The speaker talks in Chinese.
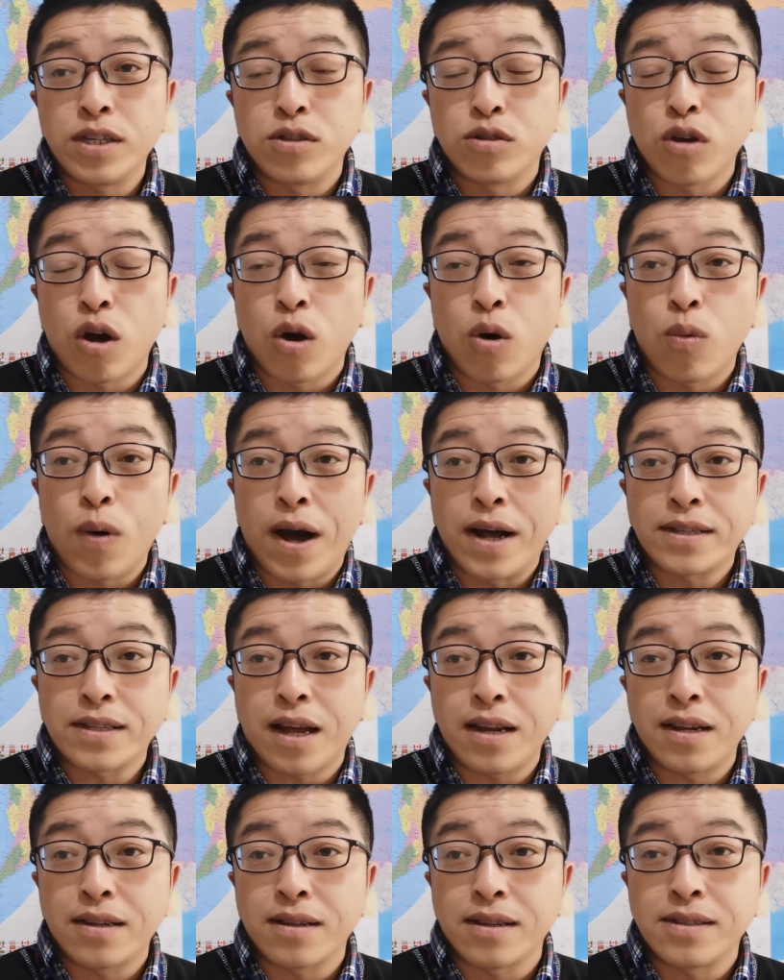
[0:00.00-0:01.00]
以你就要花
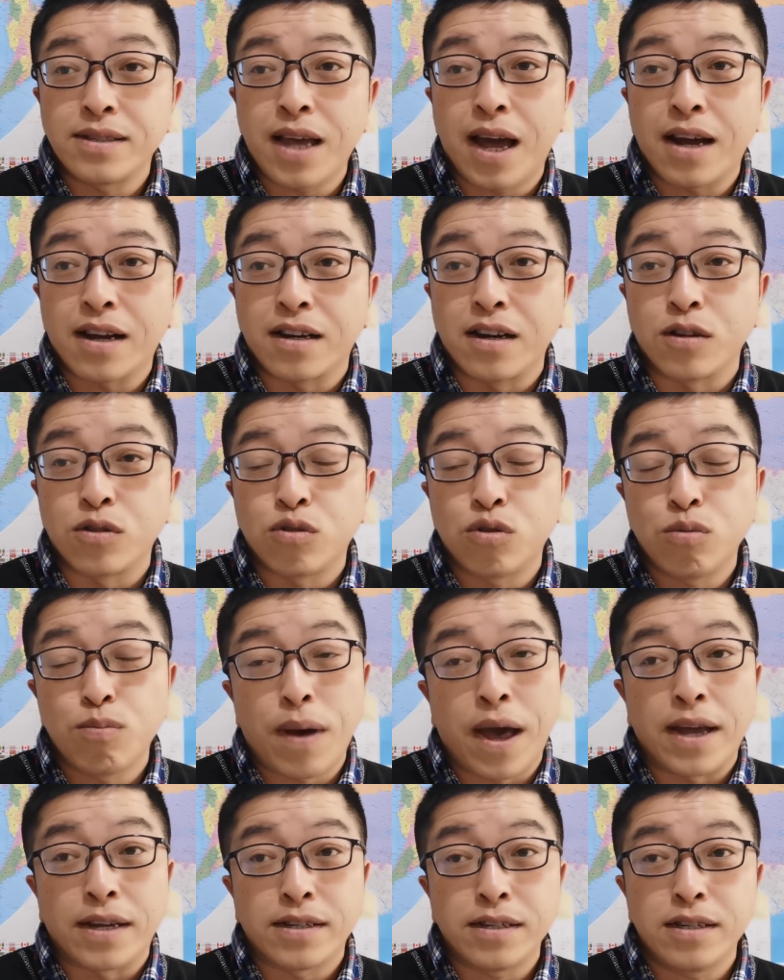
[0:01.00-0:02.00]
大量的价格去
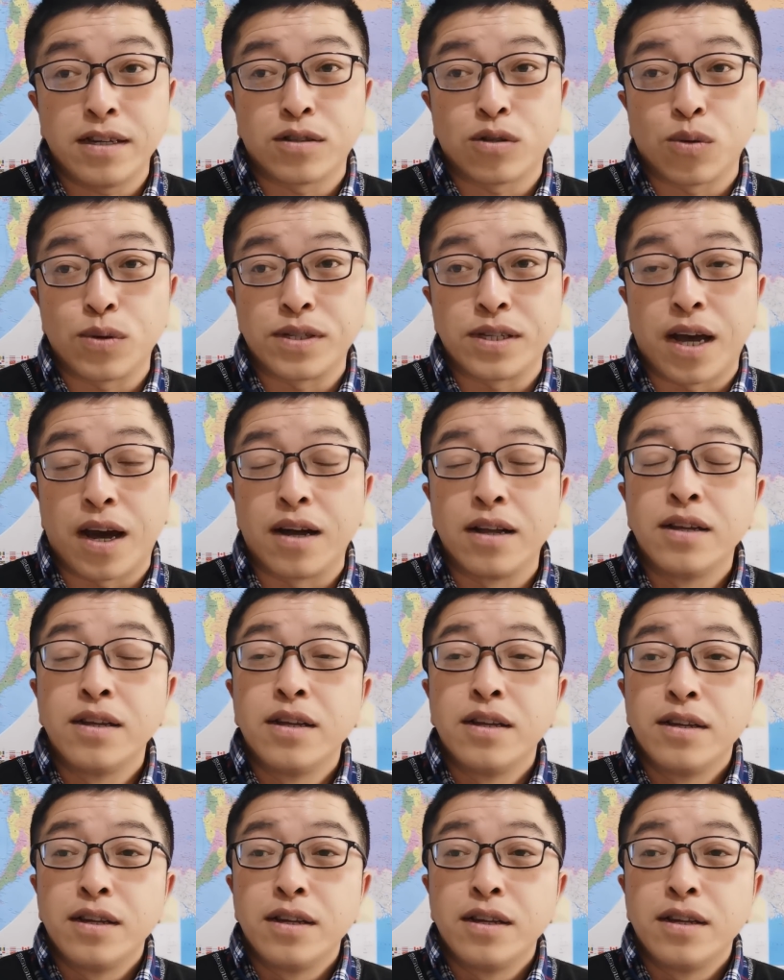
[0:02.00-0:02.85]
买这些东西啊。